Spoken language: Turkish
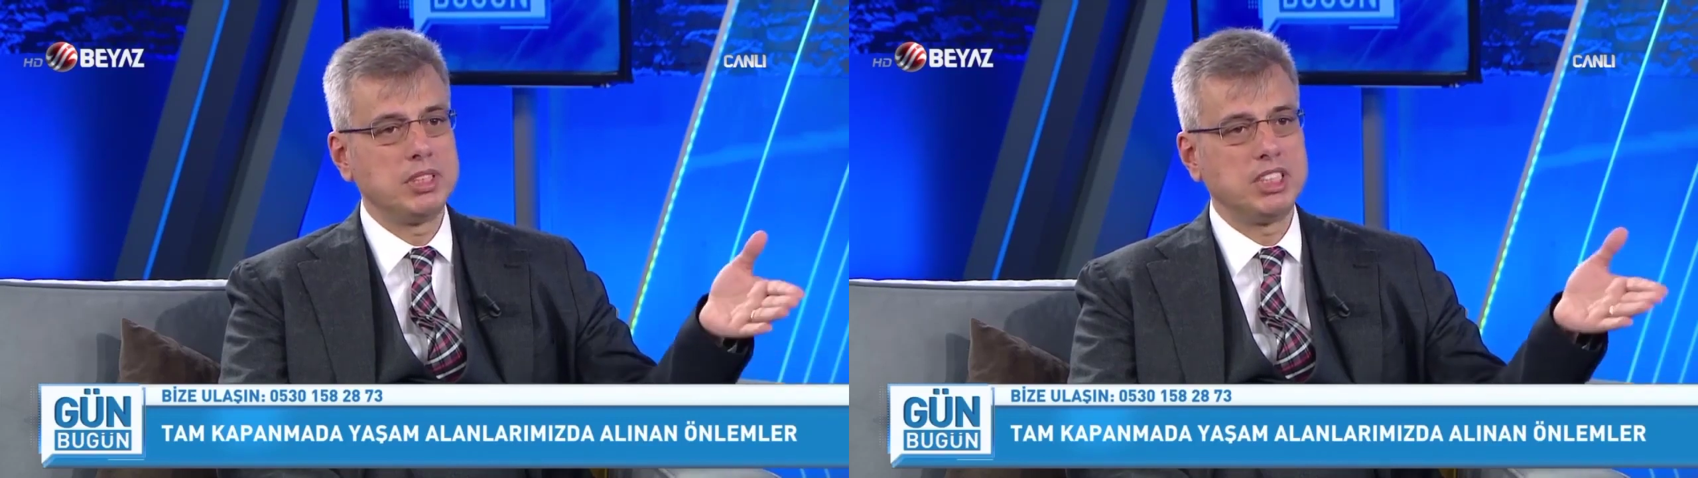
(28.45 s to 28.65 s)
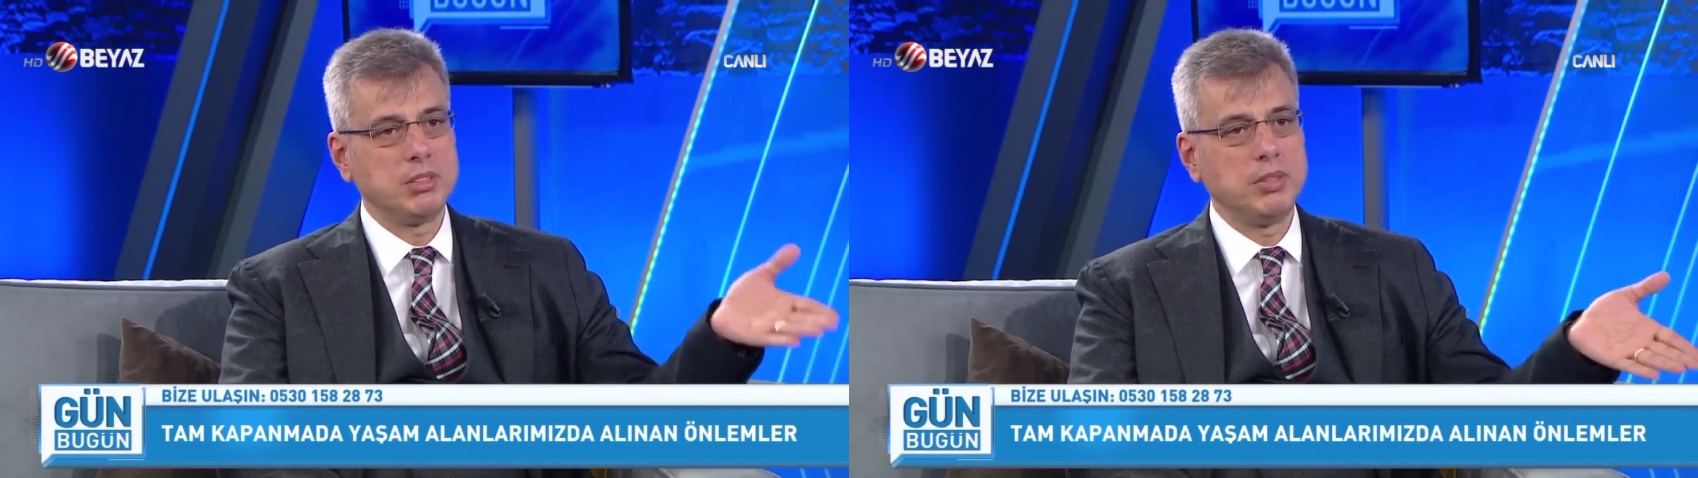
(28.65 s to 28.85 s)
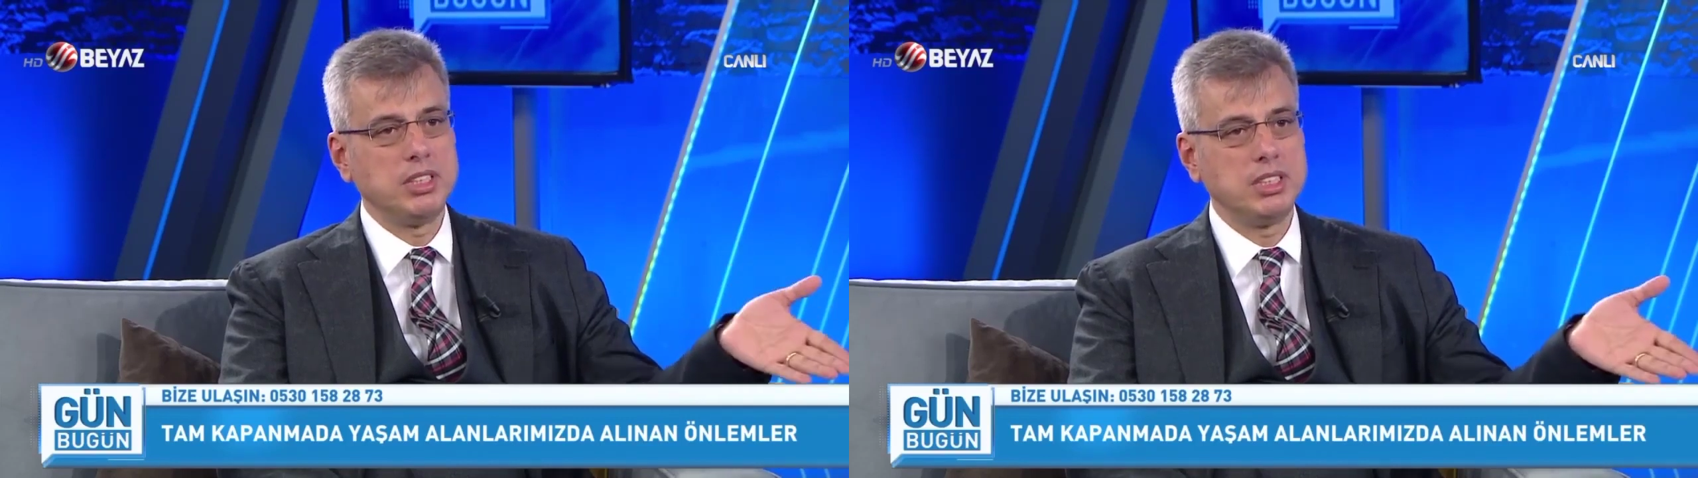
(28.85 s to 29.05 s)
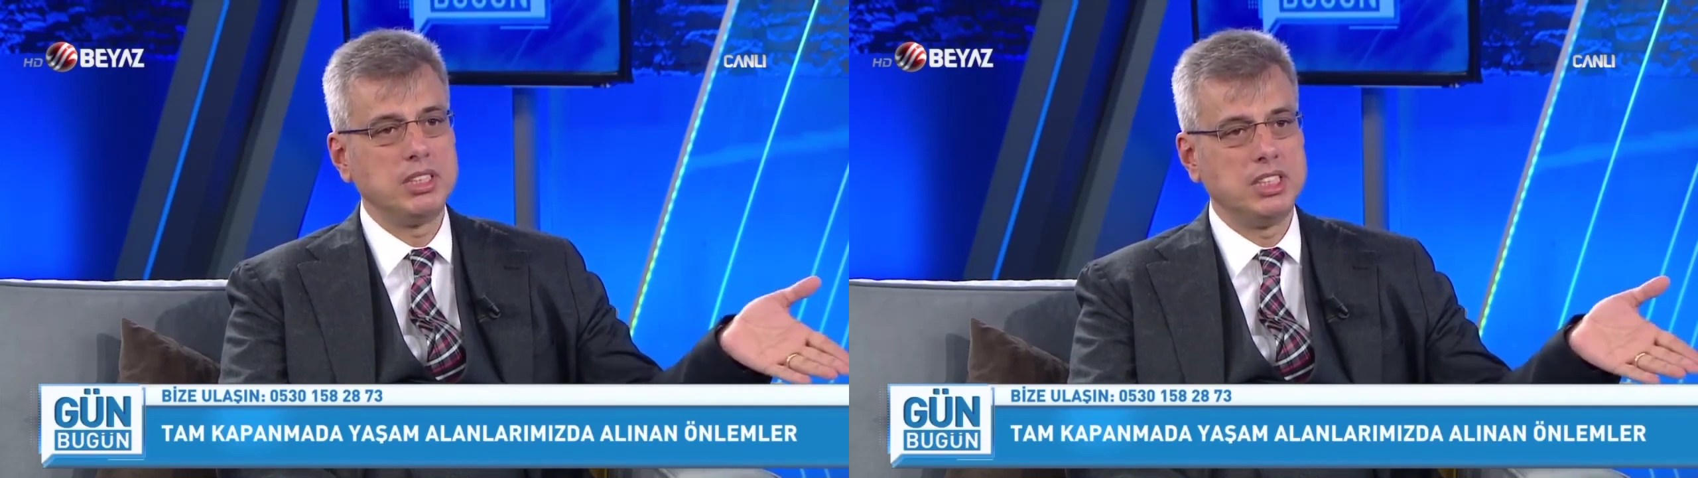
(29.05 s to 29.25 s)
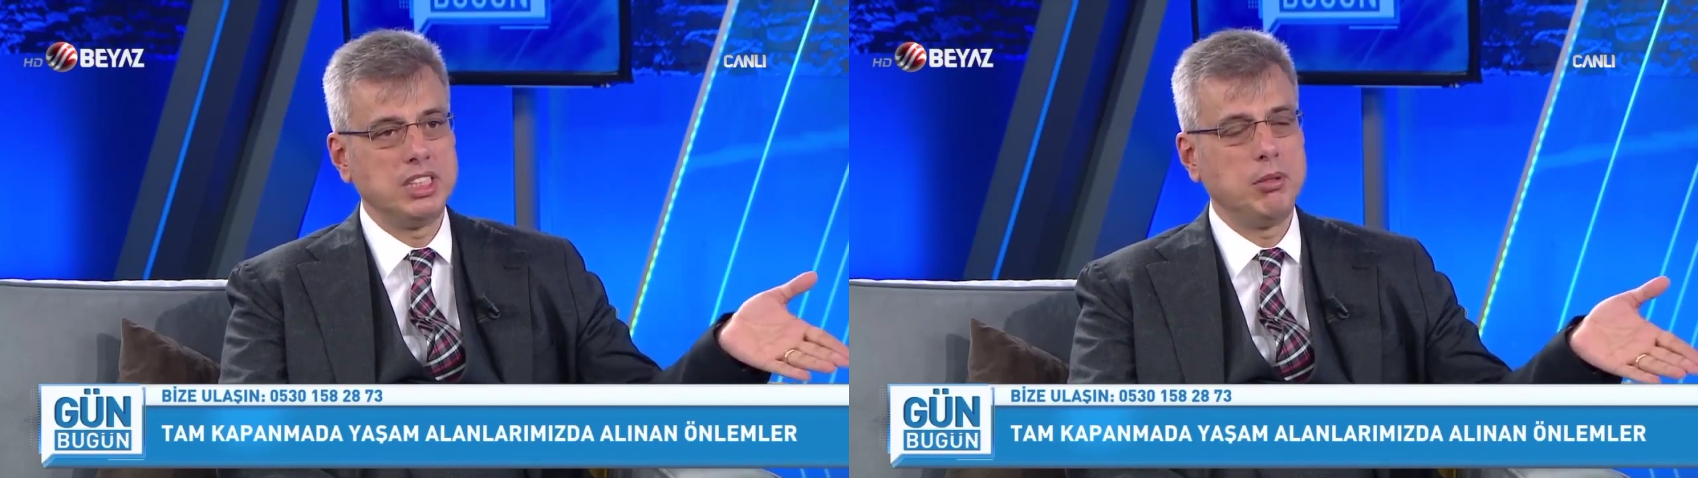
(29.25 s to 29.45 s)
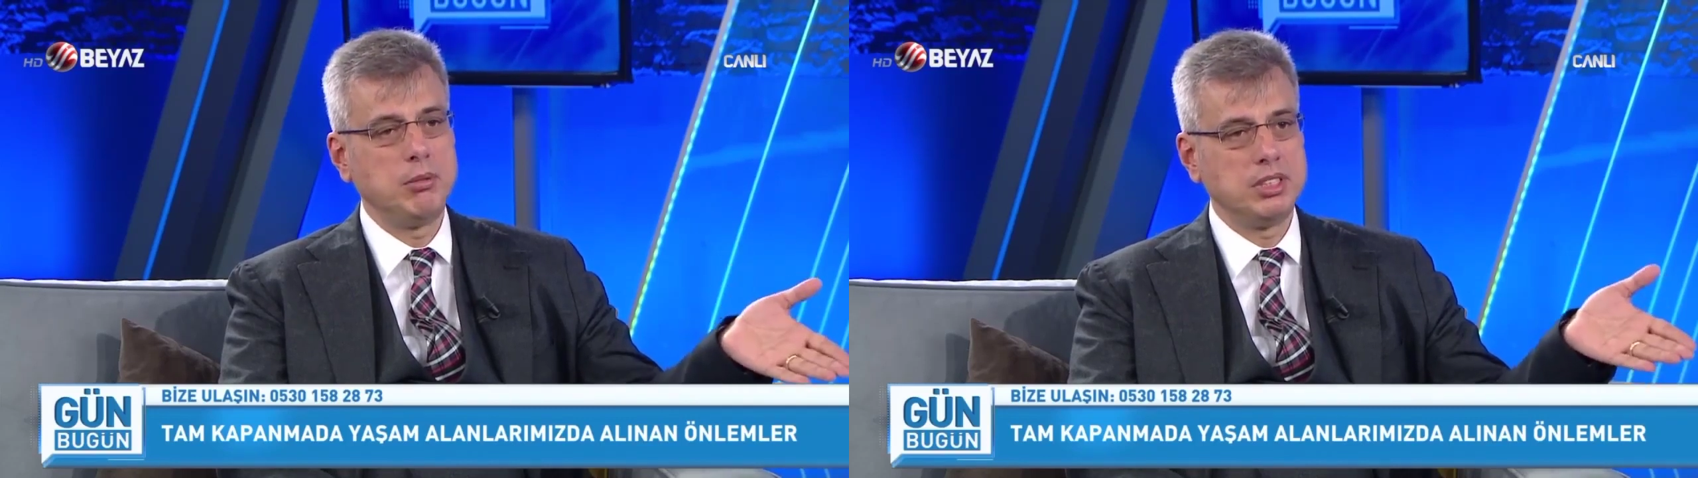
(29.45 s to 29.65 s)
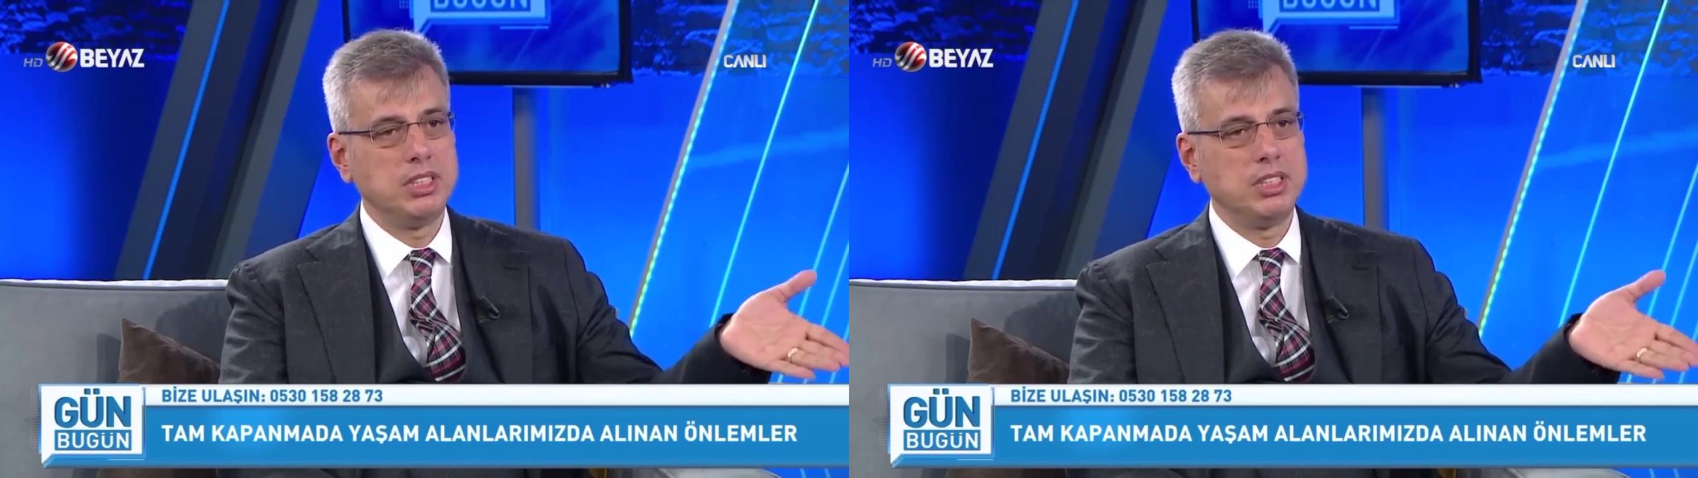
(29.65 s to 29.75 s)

çıkmasını istememizin